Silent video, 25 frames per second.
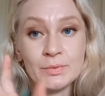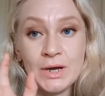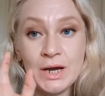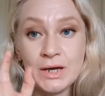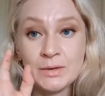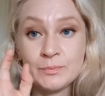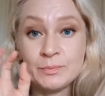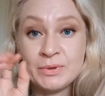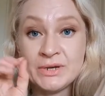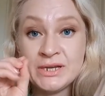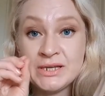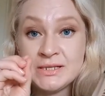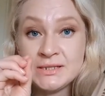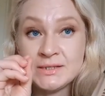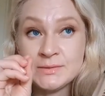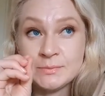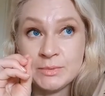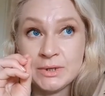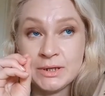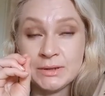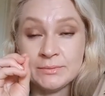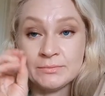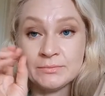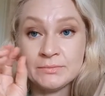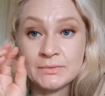как
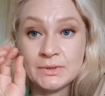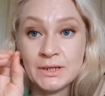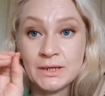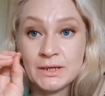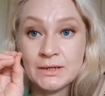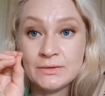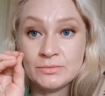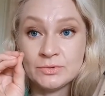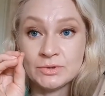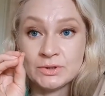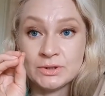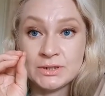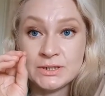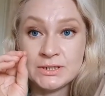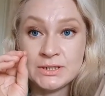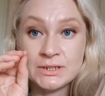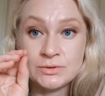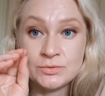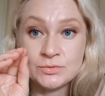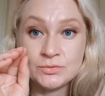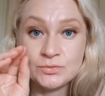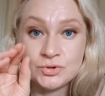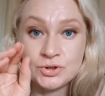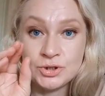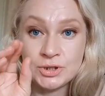призма, да, вот где
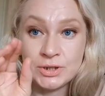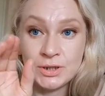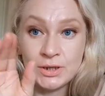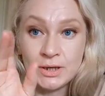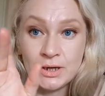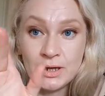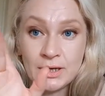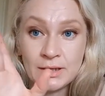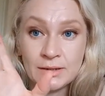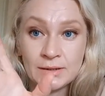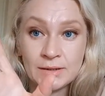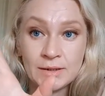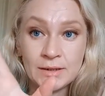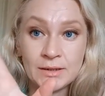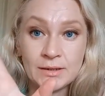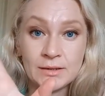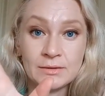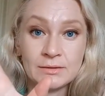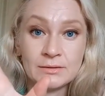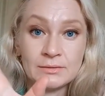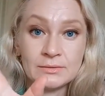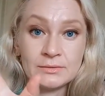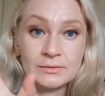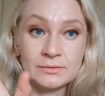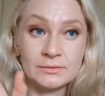нужно,
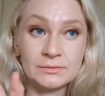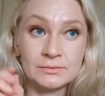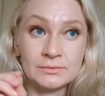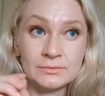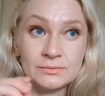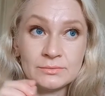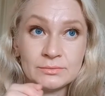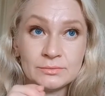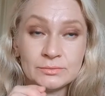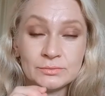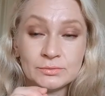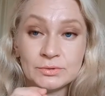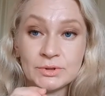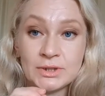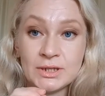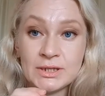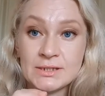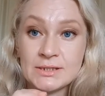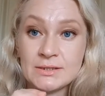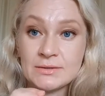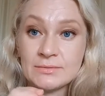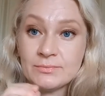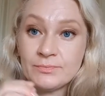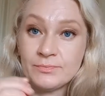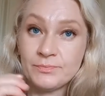она э, у
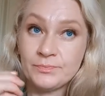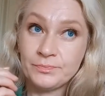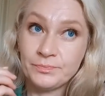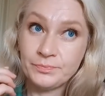нас